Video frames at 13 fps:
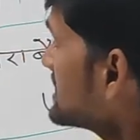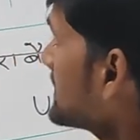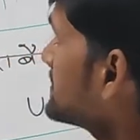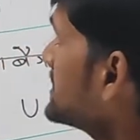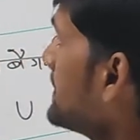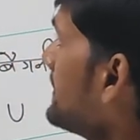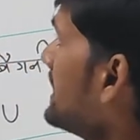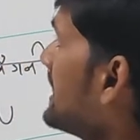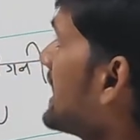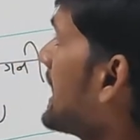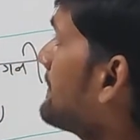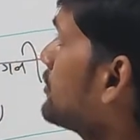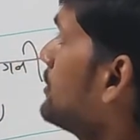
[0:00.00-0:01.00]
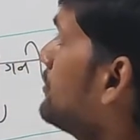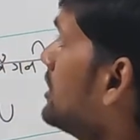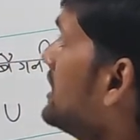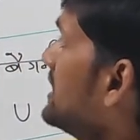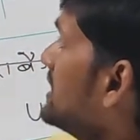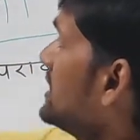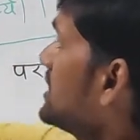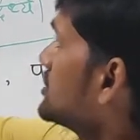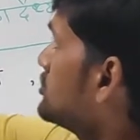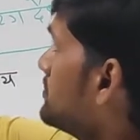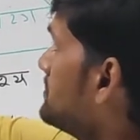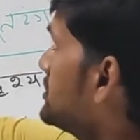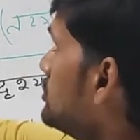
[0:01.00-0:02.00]
सबसे पहले अगर आपको बोले
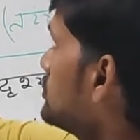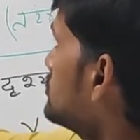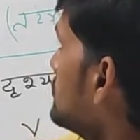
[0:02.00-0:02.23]
जो विद्युत